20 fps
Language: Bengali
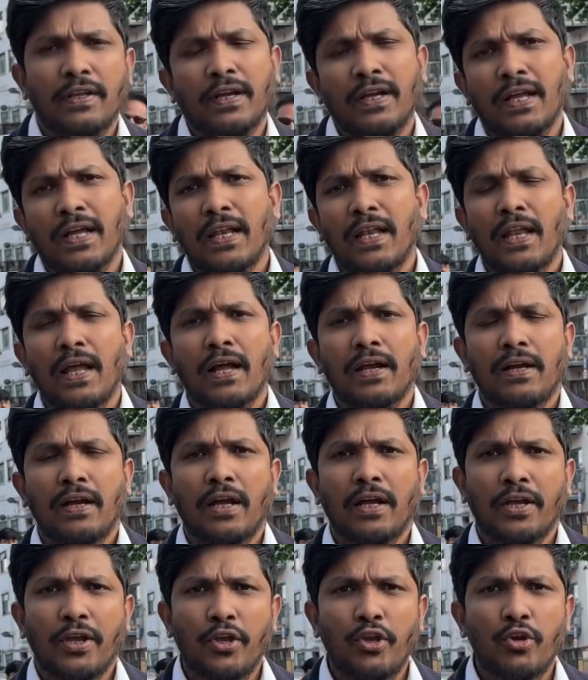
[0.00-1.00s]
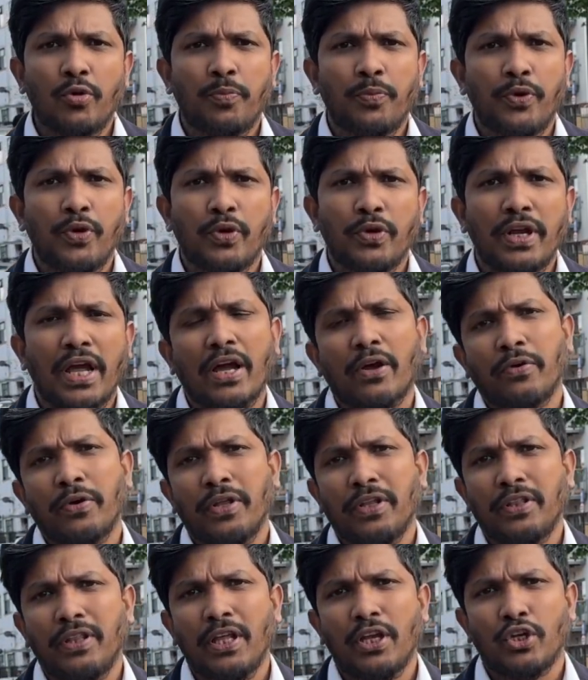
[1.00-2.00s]
থাকা লাখ লাখ ইউরোপীয়
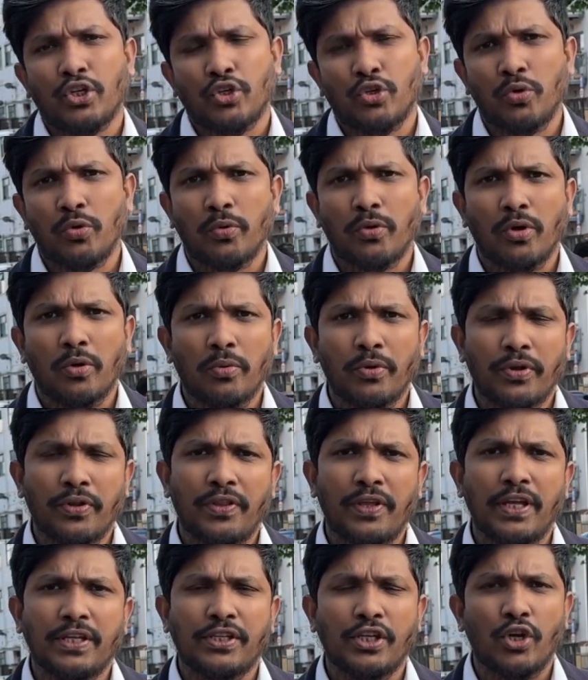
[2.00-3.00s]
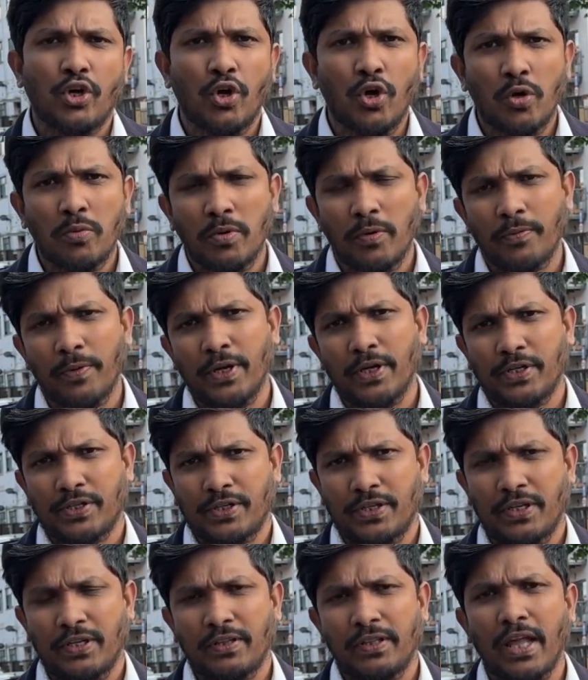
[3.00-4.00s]
নাগরিকদের সুখবর দিয়েছে হোম অফিস
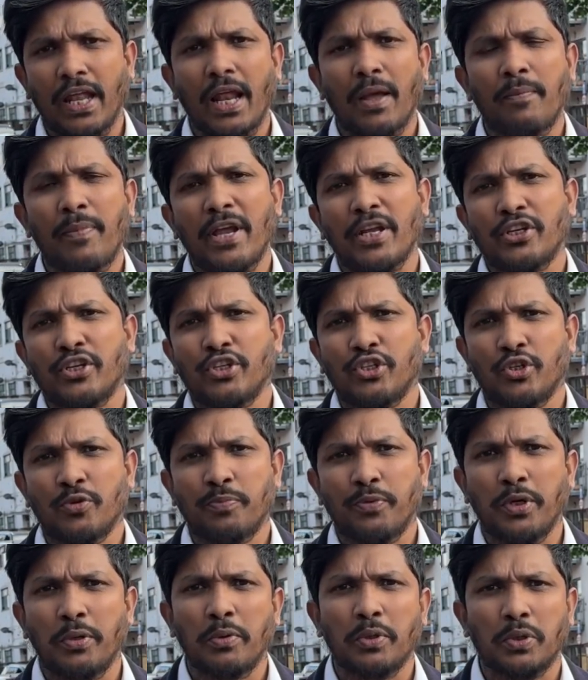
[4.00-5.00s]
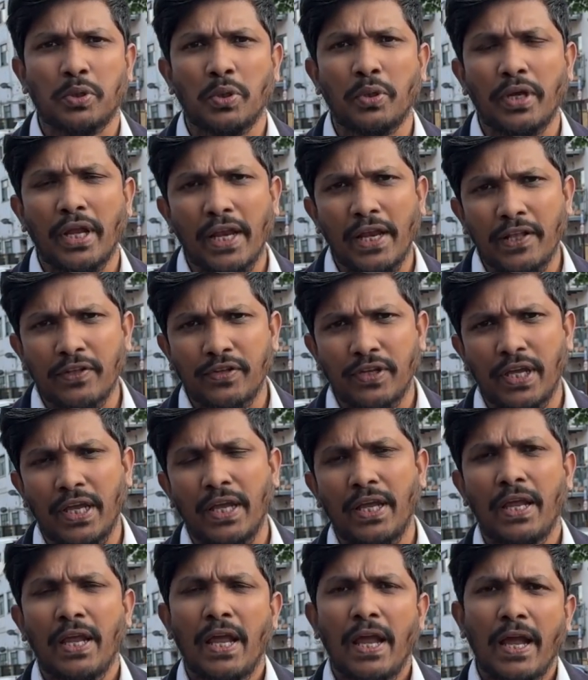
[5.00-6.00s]
তারা বেশ কিছু পরিবর্তন এনেছে
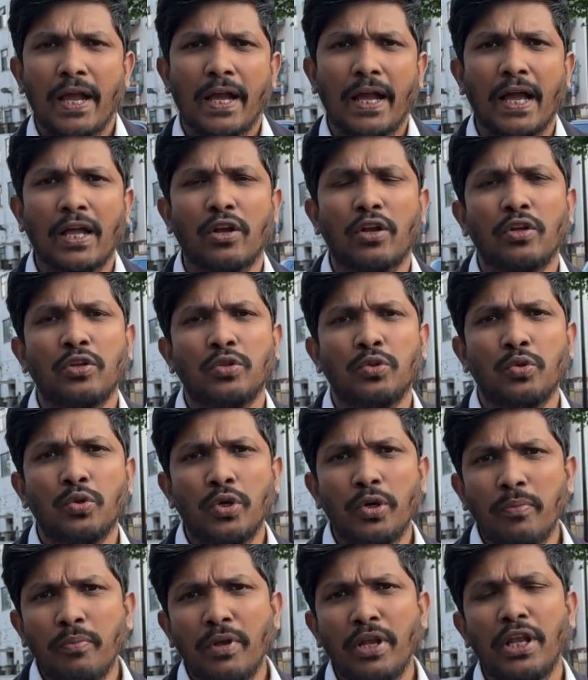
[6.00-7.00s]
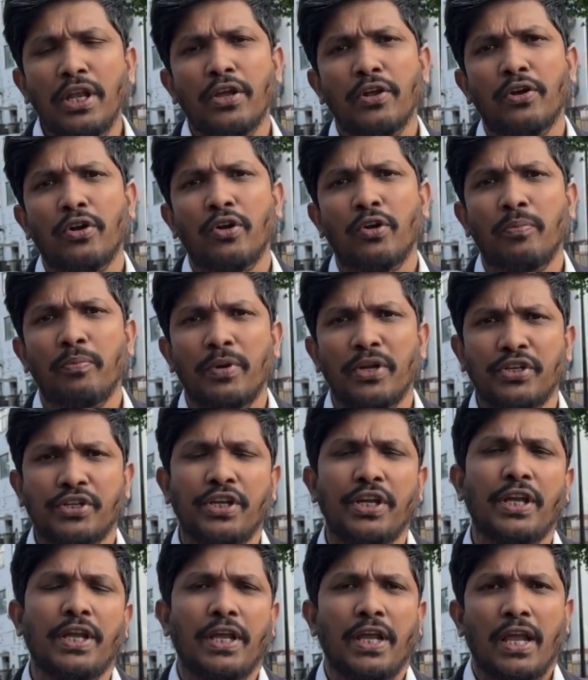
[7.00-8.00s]
কারণ দুই মিলিয়নেরও
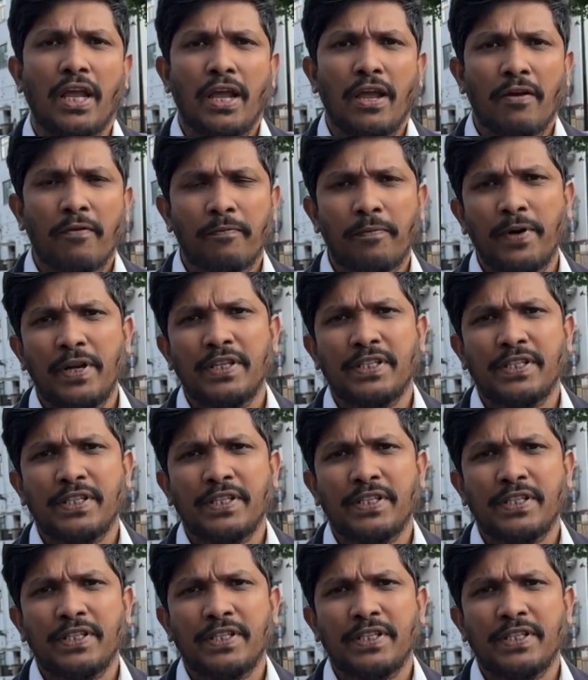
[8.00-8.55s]
বেশি প্রি